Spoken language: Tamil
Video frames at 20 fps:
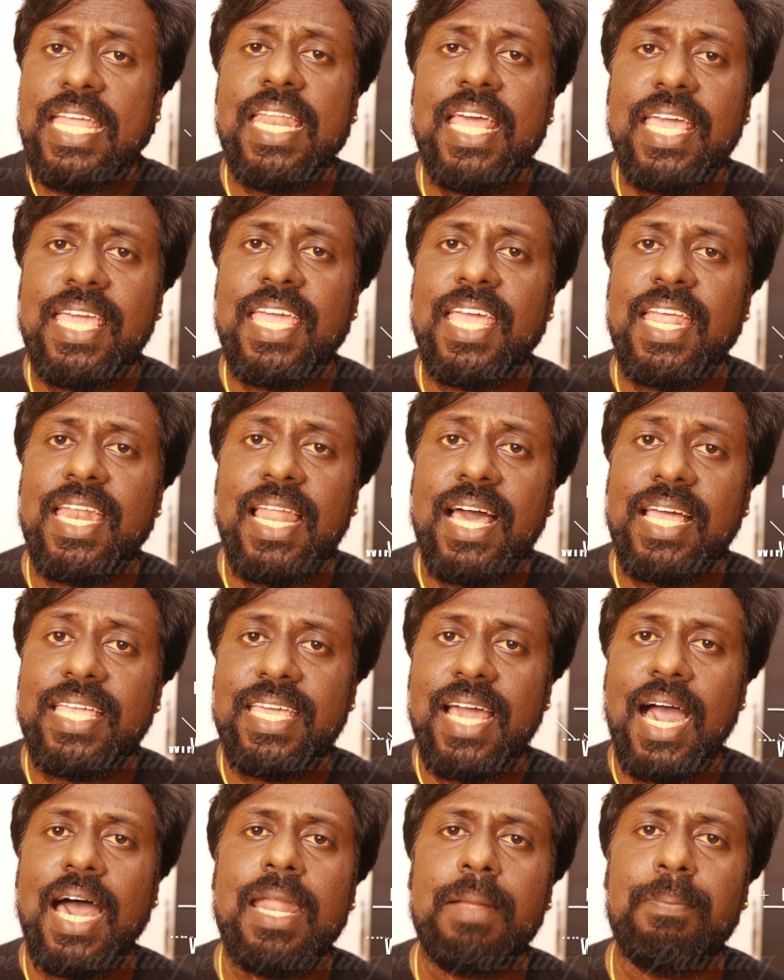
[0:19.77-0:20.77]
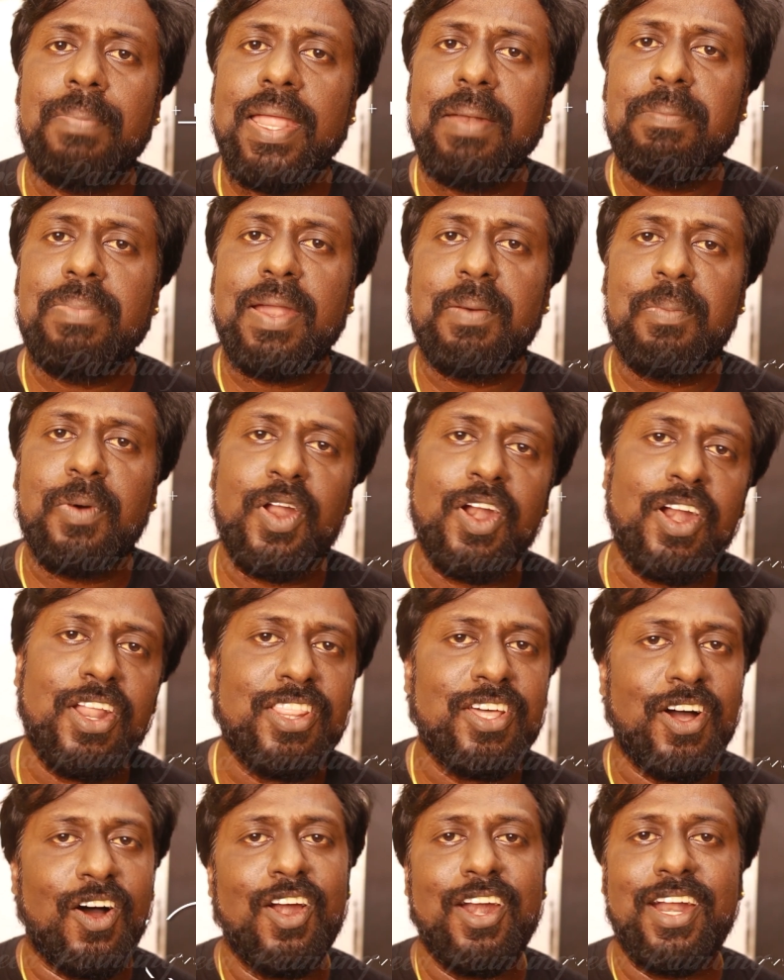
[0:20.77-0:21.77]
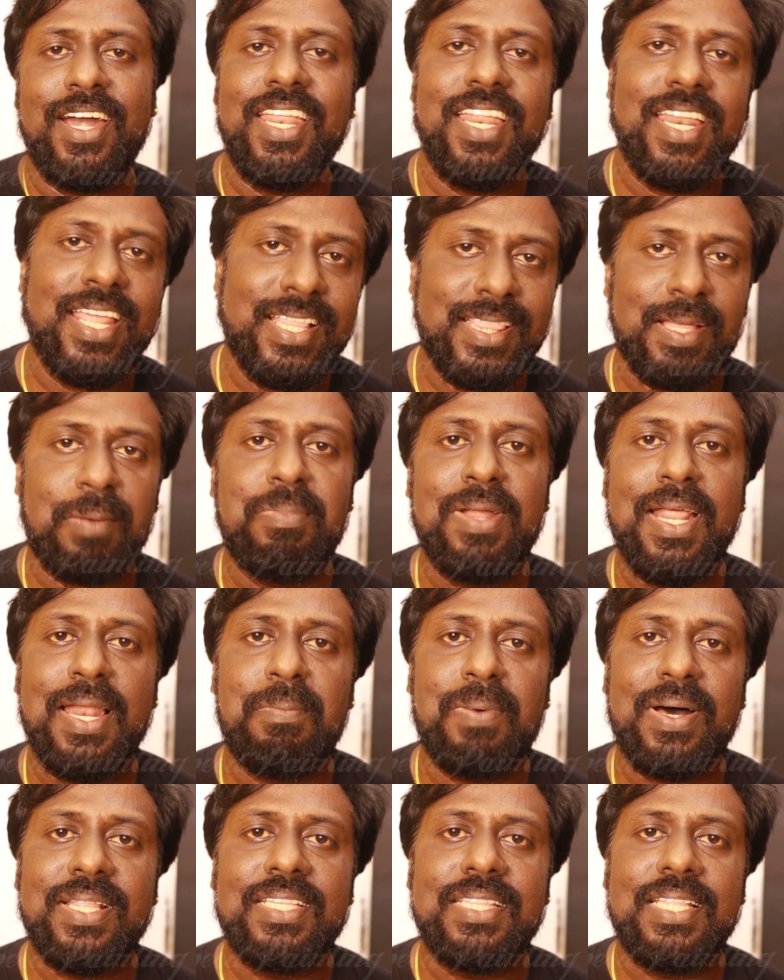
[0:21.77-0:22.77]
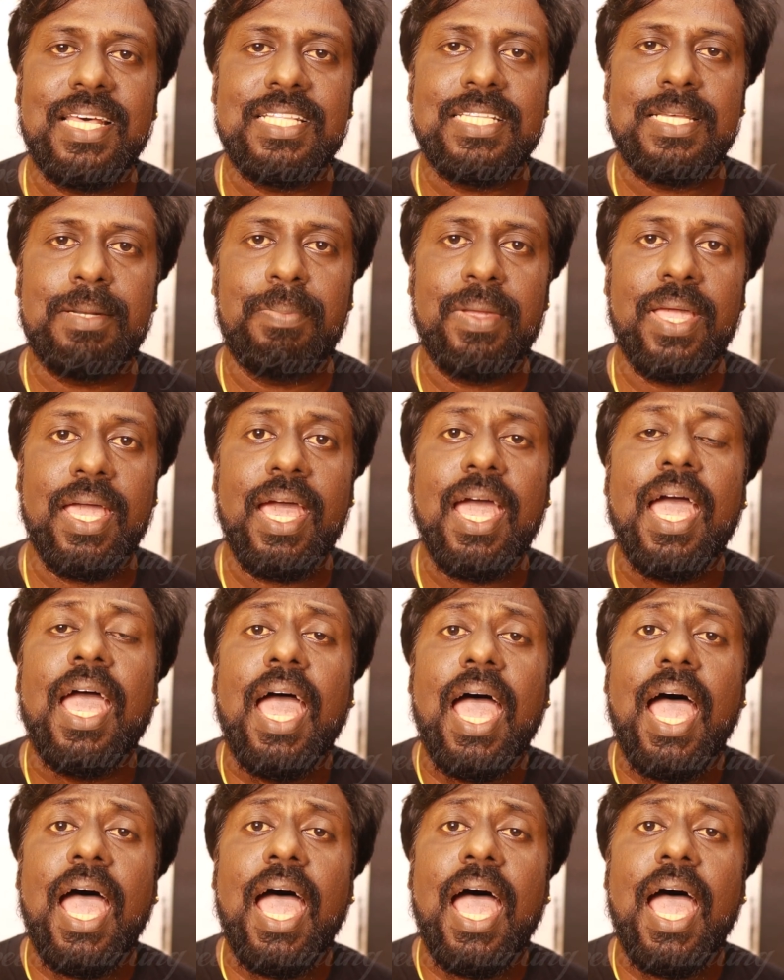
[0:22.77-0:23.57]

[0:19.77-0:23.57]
இன்றைக்கி நான் யாரை பெயிண்ட் பண்ண போகிறேன்றது ஆல்ரெடி நீங்கள் தமிழில் பார்த்து தெரிஞ்சிருப்பீங்க